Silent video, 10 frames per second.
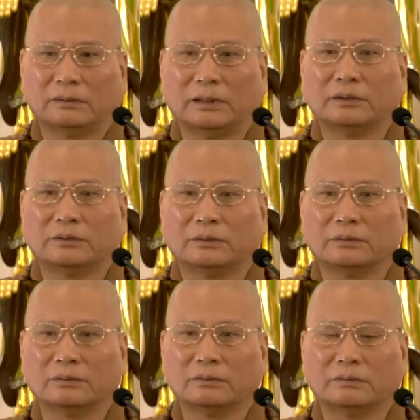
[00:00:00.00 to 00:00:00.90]
还
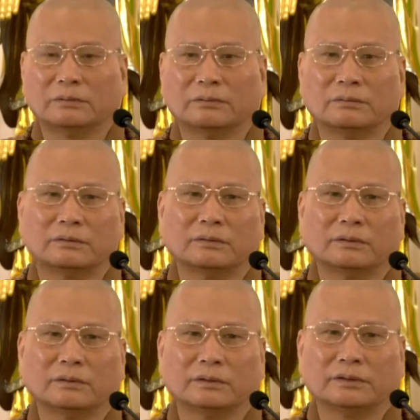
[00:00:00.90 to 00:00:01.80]
有
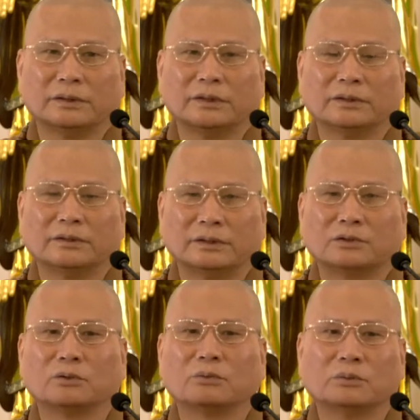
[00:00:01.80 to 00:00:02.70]
啊，学学
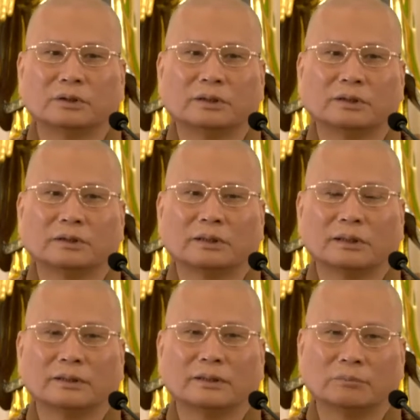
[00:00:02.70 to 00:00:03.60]
中文的
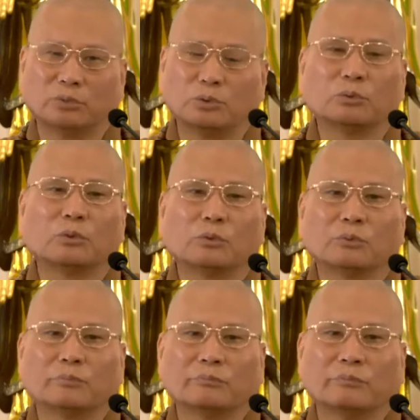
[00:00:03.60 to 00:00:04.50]
啊，那也不多
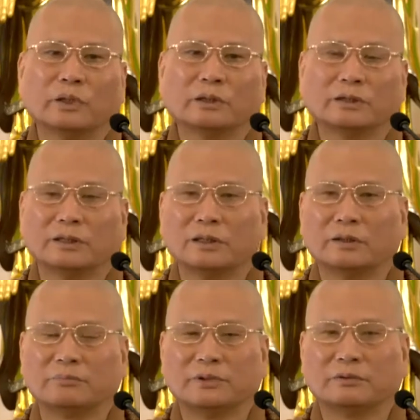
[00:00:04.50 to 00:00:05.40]
啊。现
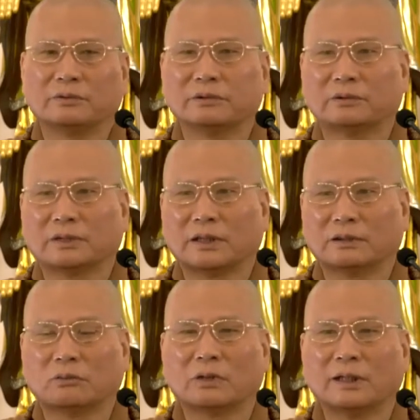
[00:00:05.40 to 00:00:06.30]
在比。在
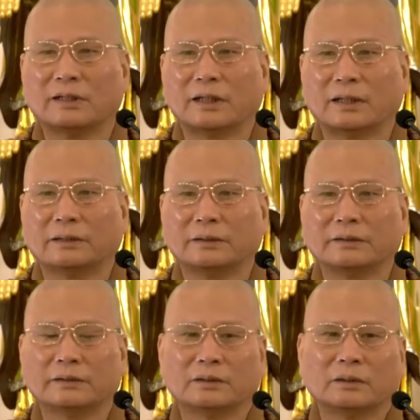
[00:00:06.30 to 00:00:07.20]
东南亚呢，
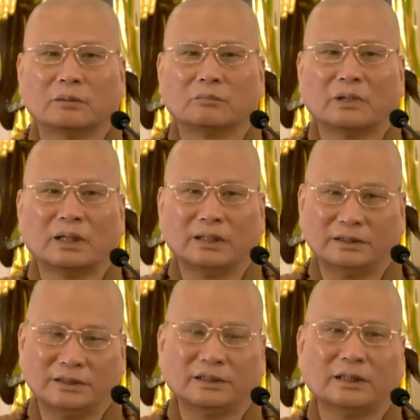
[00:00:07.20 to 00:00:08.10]
马
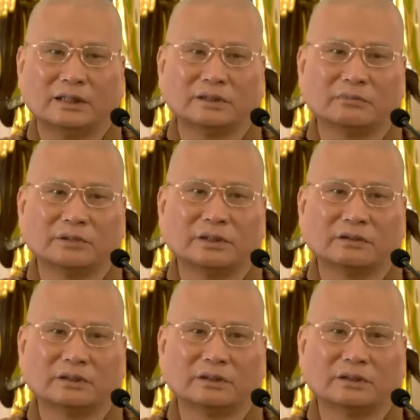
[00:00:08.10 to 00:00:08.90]
来西亚是比较